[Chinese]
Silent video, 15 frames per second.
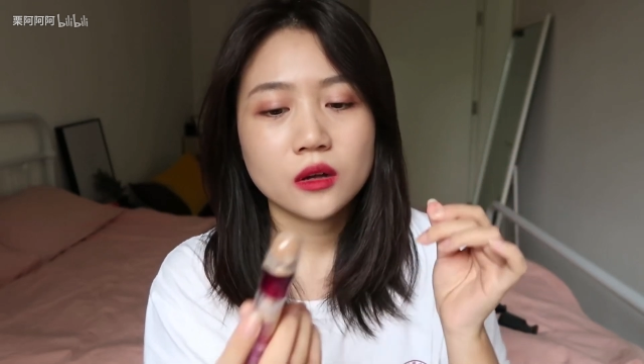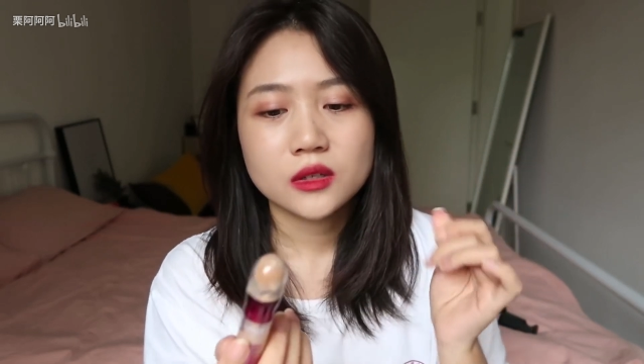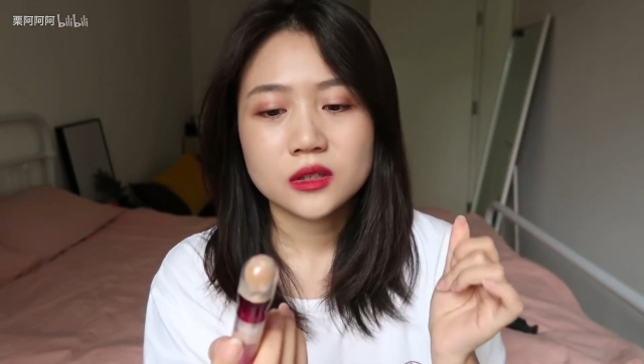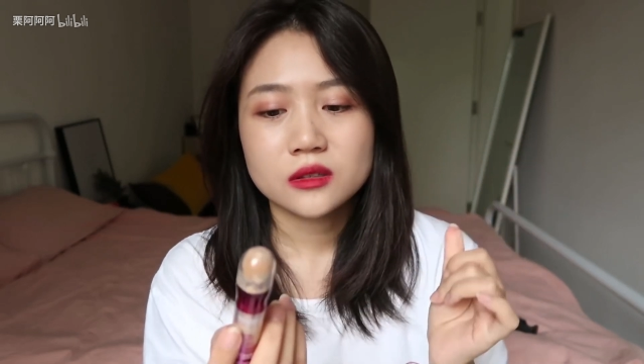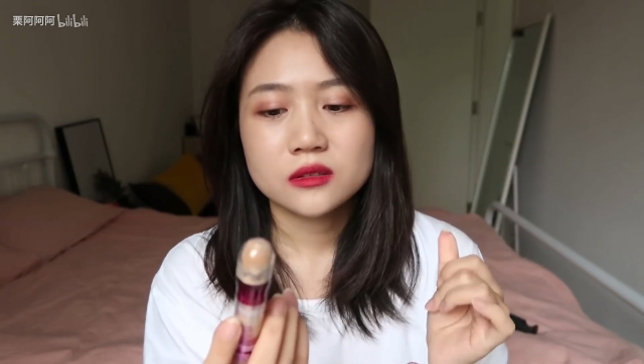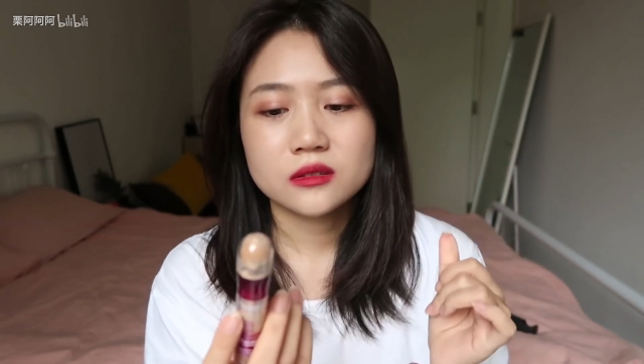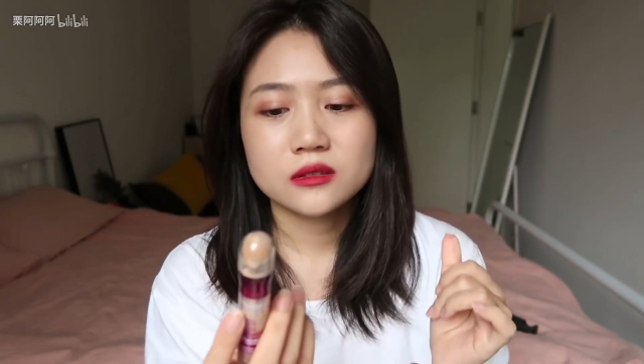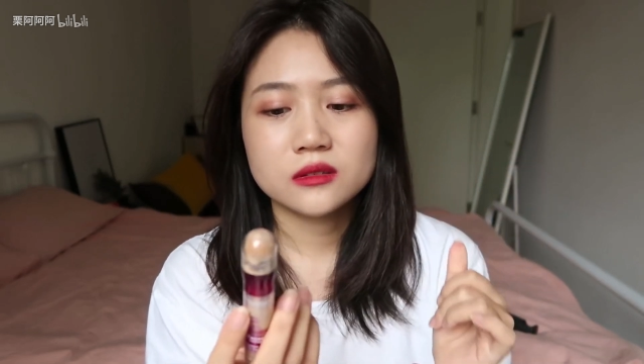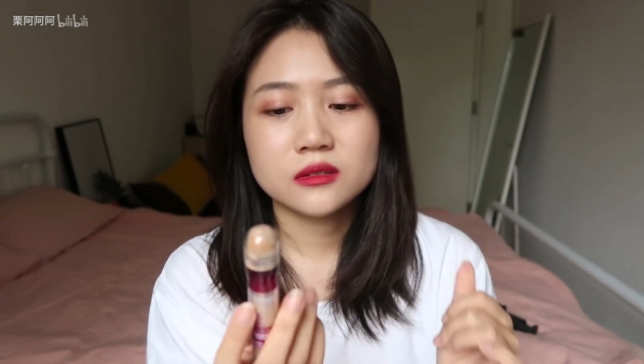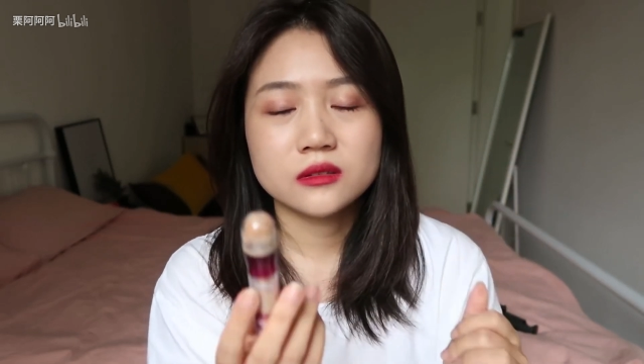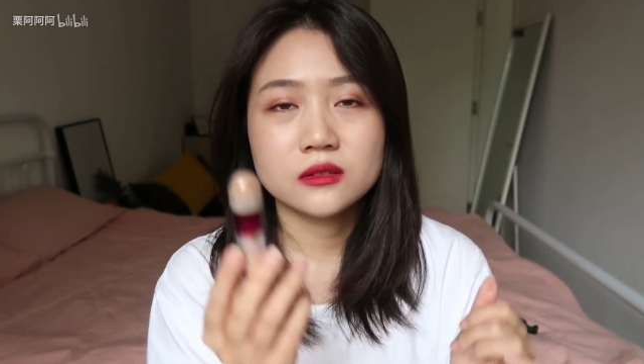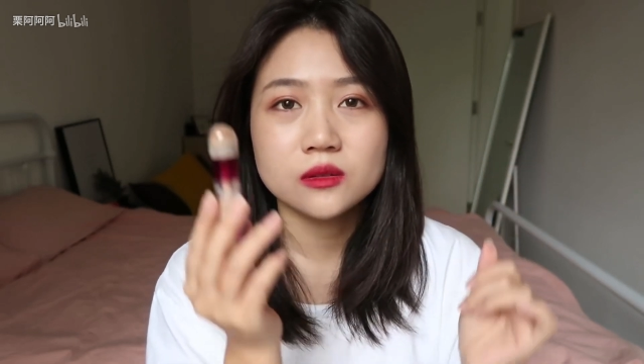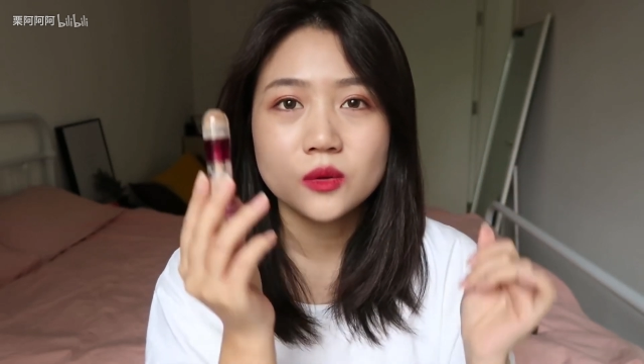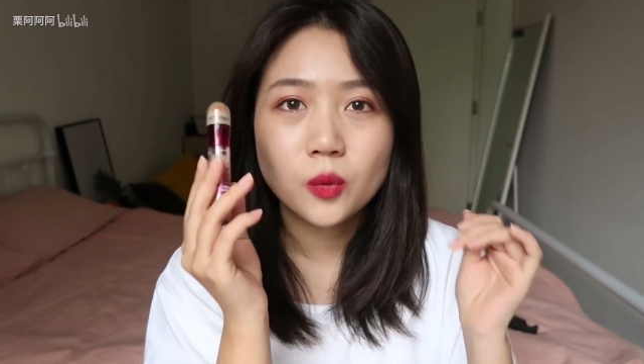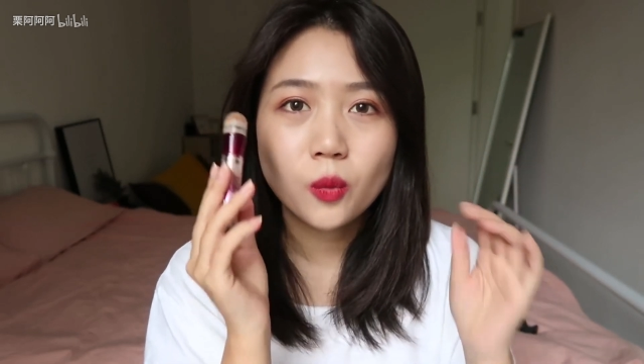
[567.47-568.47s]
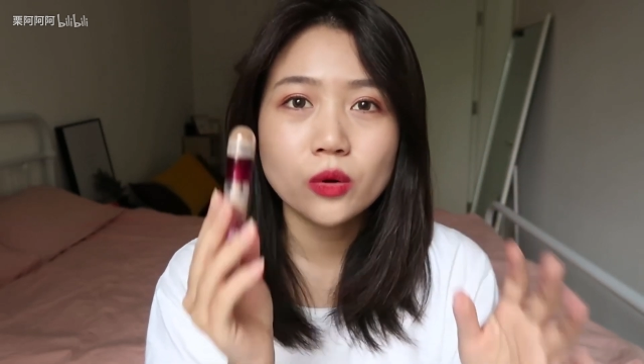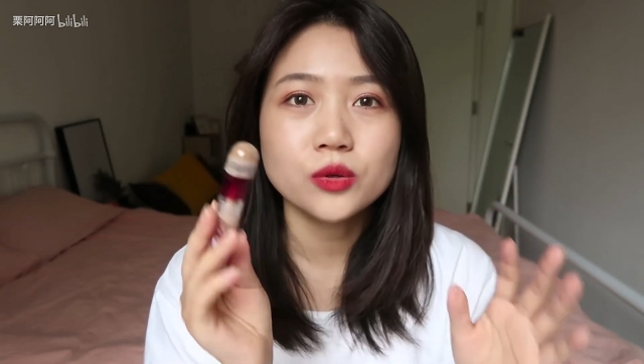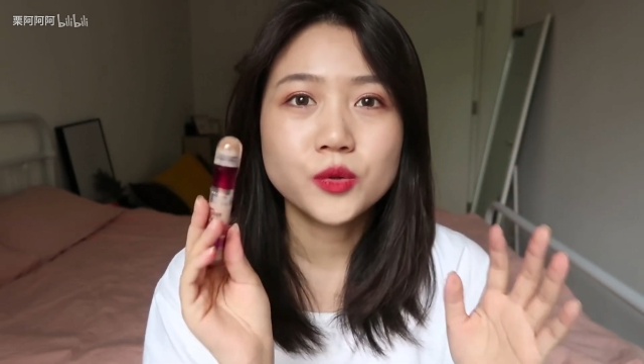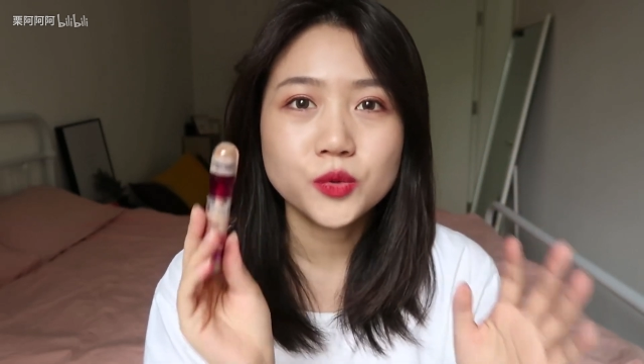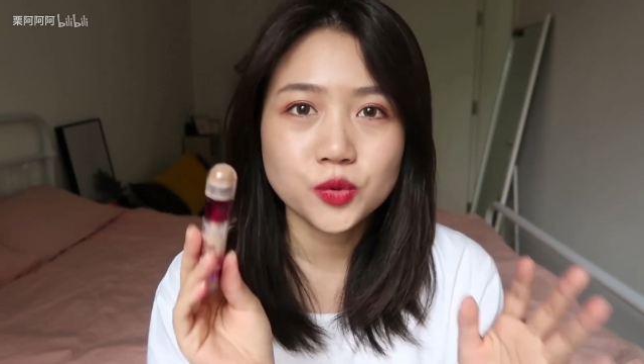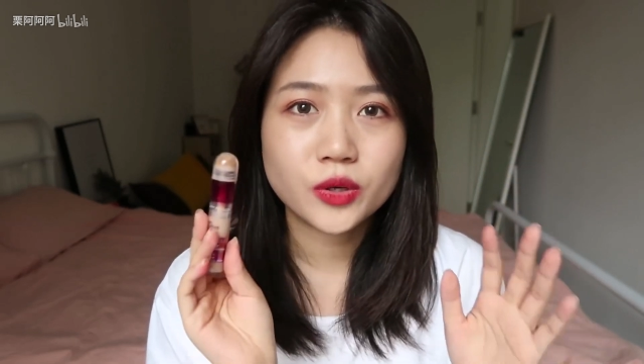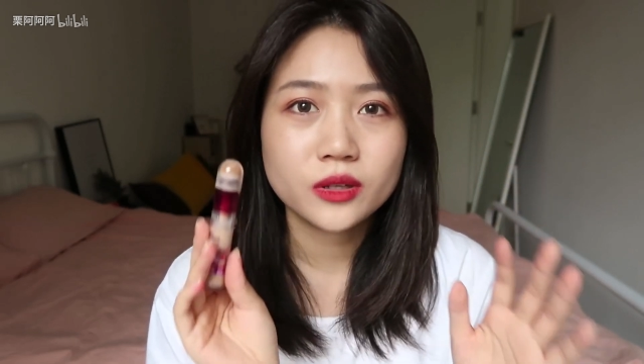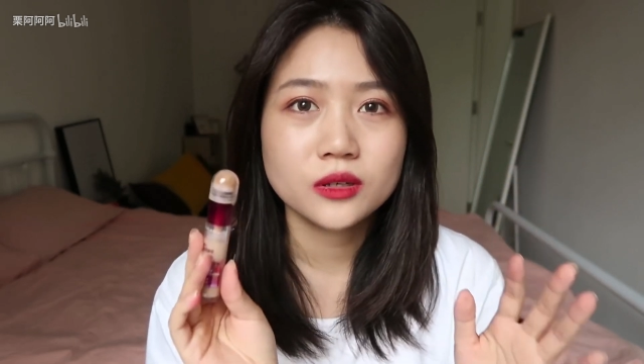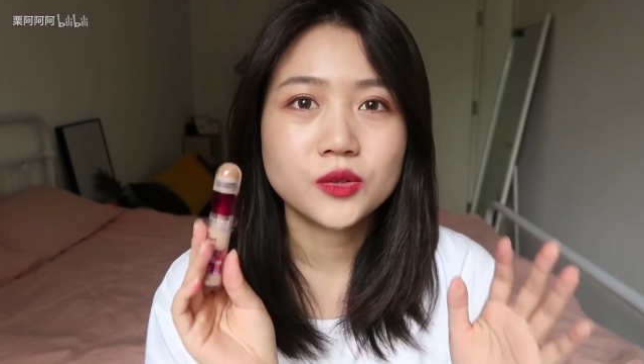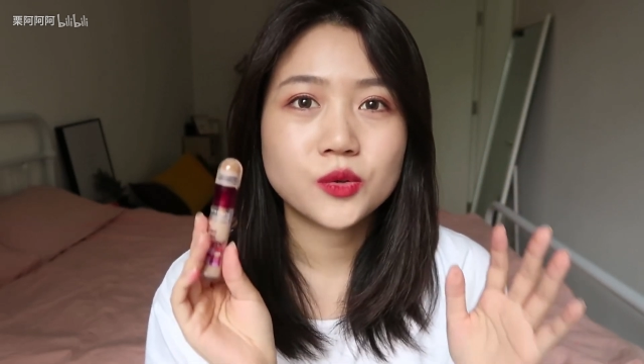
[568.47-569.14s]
呃，我就觉得有一